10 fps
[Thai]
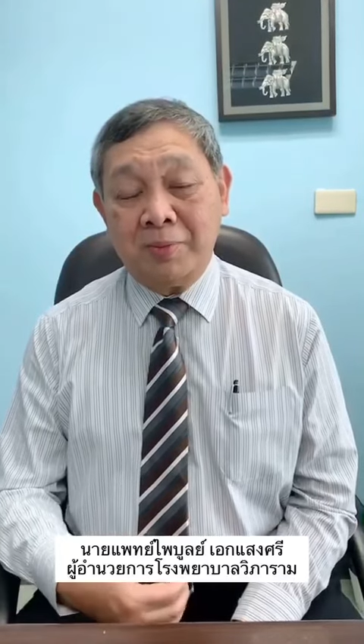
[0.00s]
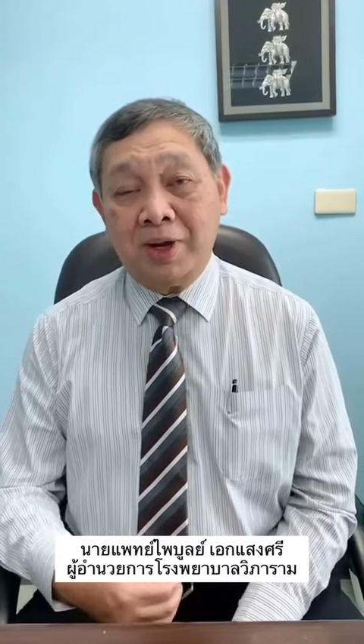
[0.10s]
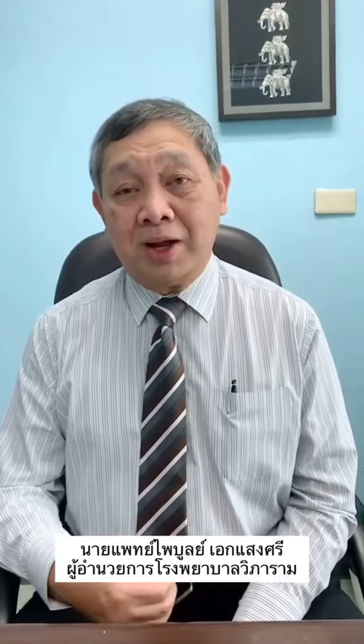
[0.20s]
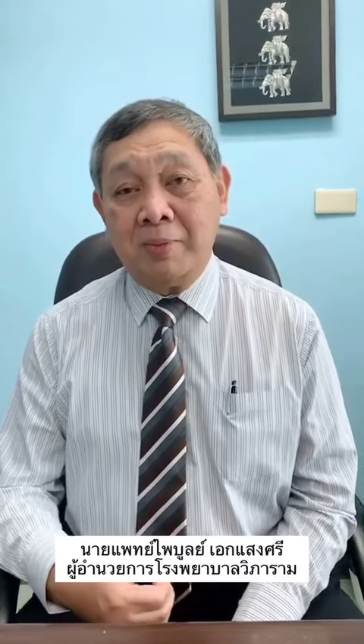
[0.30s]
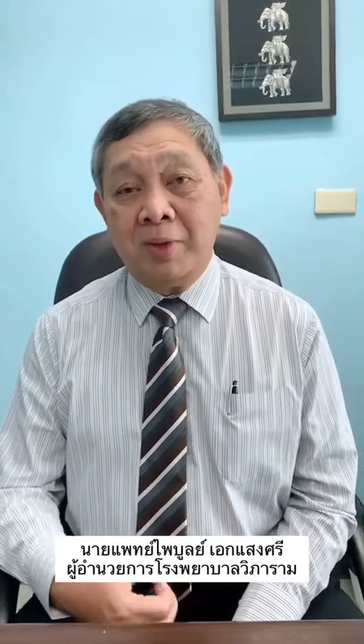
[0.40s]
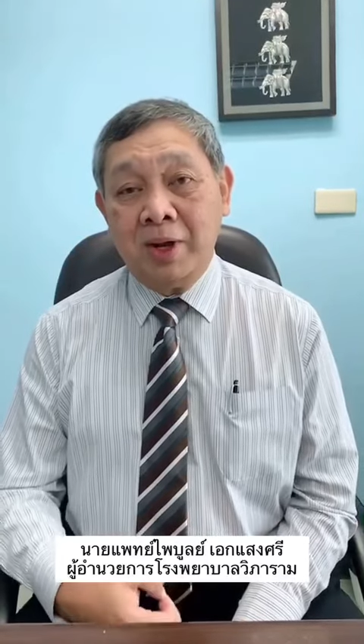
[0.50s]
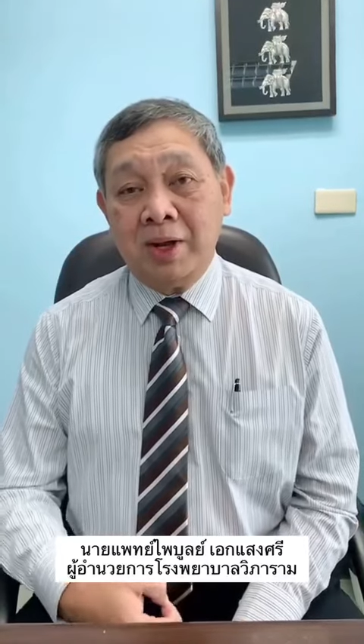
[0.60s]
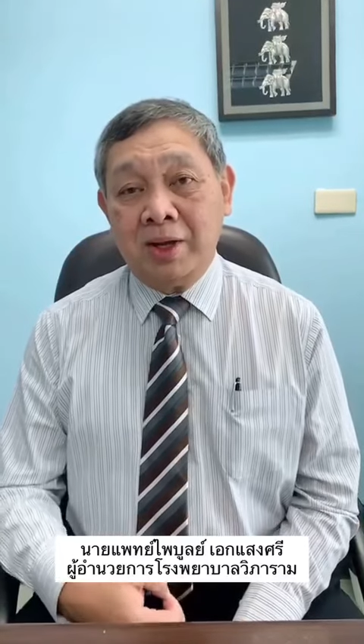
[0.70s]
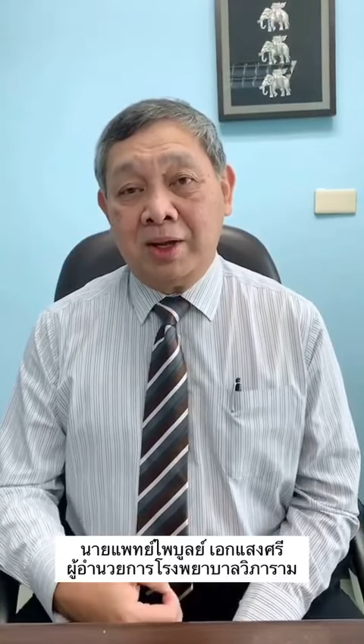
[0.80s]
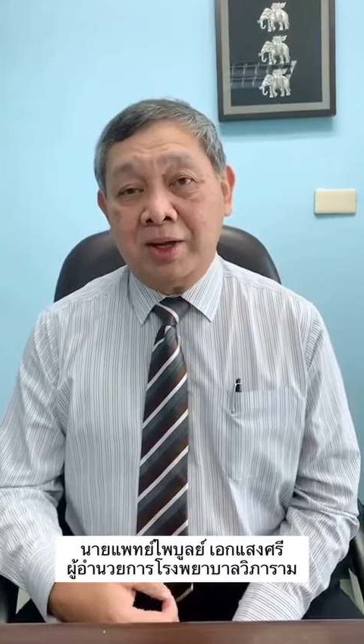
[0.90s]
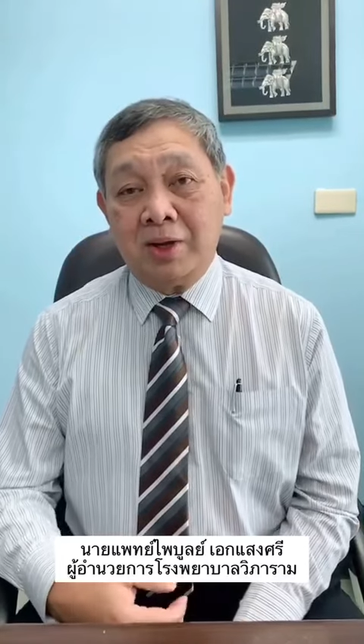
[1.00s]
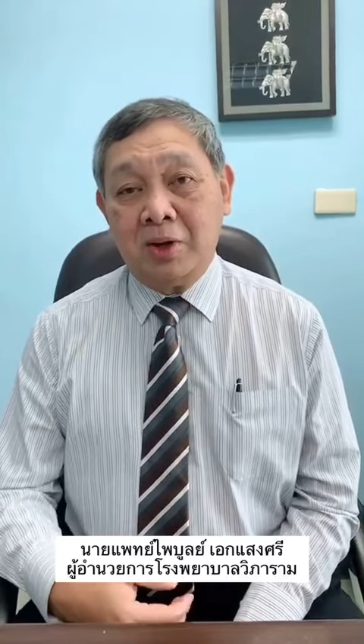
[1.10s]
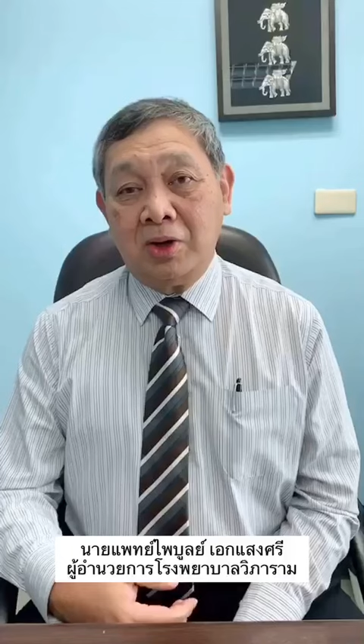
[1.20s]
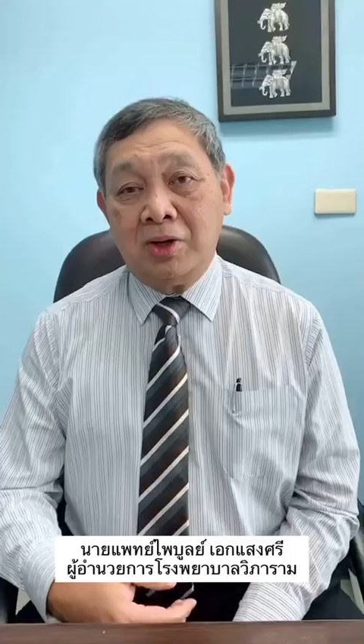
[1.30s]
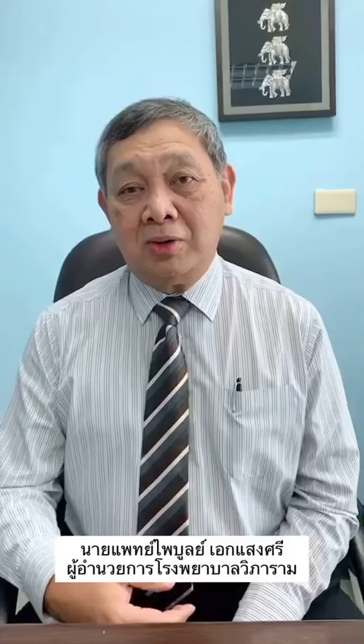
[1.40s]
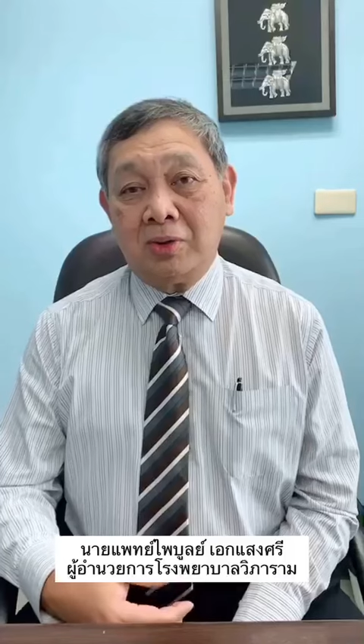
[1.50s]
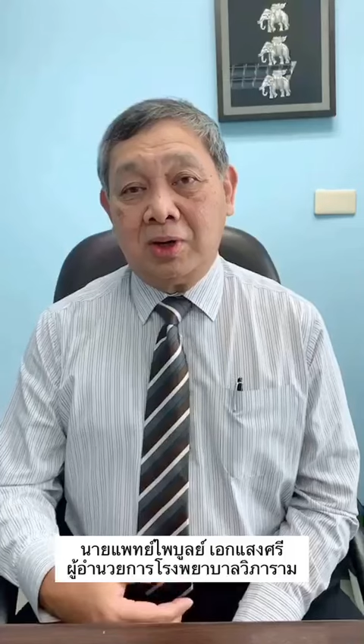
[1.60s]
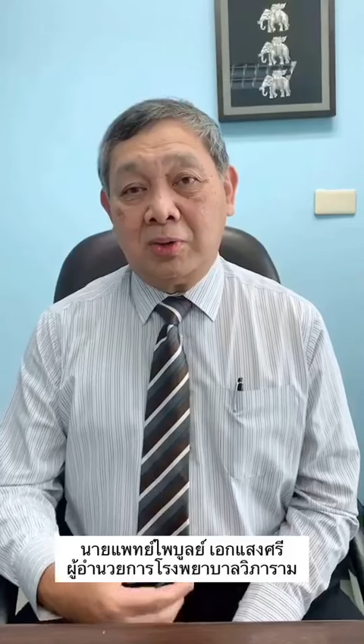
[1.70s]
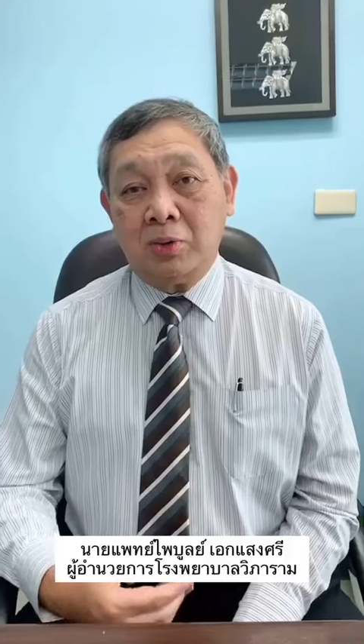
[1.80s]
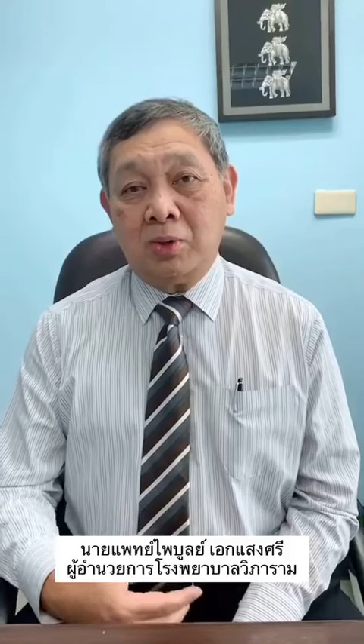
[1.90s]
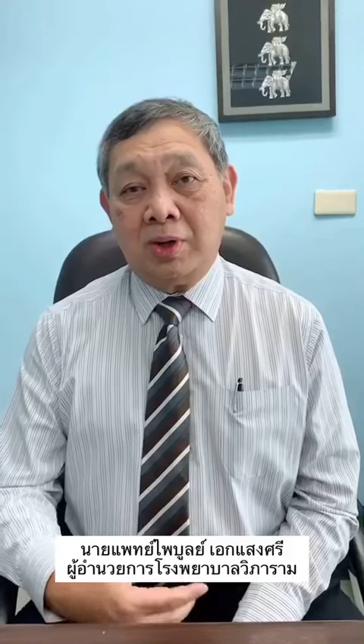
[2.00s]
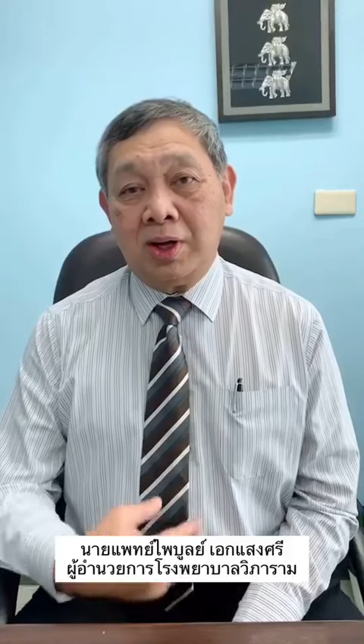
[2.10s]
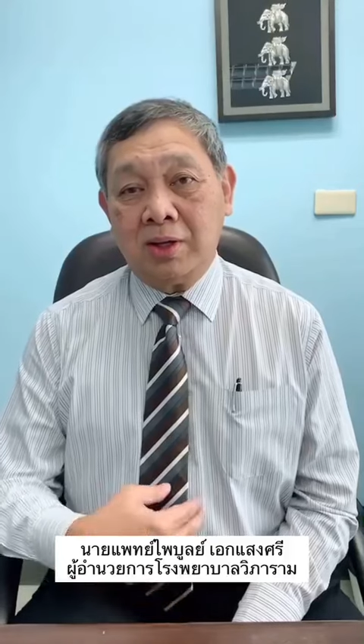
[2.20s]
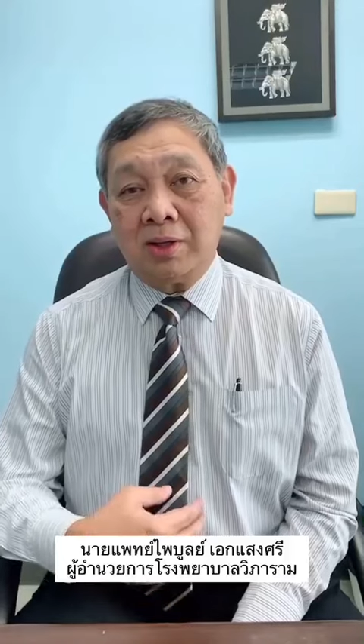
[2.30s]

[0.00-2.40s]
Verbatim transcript: นะครับ แต่อย่างน้อยที่สุดเรารู้แล้ว